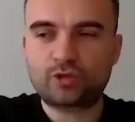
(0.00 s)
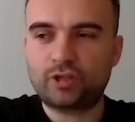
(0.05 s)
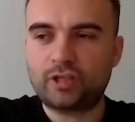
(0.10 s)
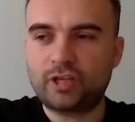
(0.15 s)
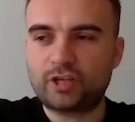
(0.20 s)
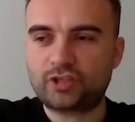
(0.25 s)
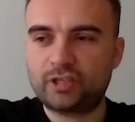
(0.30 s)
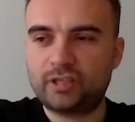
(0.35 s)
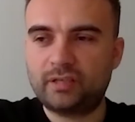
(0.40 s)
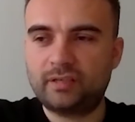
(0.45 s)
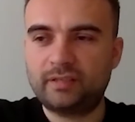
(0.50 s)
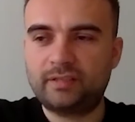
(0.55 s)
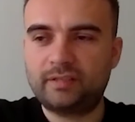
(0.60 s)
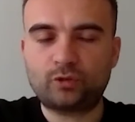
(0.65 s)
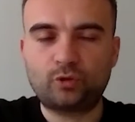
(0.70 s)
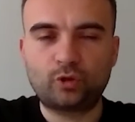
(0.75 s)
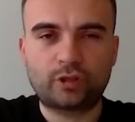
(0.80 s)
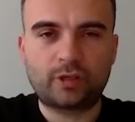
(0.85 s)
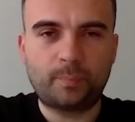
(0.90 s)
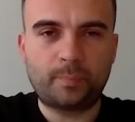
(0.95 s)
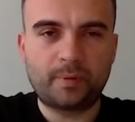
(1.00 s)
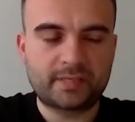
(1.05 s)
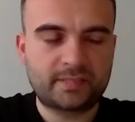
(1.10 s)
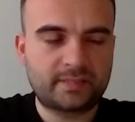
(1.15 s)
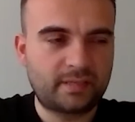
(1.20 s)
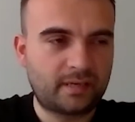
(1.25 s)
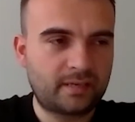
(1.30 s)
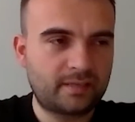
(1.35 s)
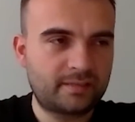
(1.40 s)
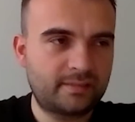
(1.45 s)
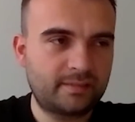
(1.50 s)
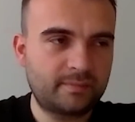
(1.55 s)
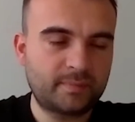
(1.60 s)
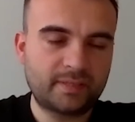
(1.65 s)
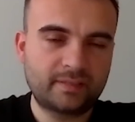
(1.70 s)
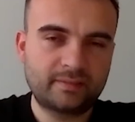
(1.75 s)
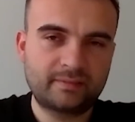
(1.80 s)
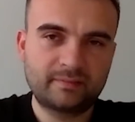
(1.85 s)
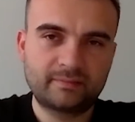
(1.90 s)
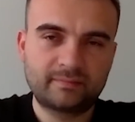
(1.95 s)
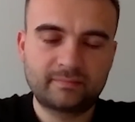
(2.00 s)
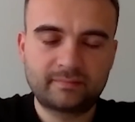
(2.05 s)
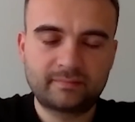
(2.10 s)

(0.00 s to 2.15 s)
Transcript: уже даже тиктоки перестали снимать.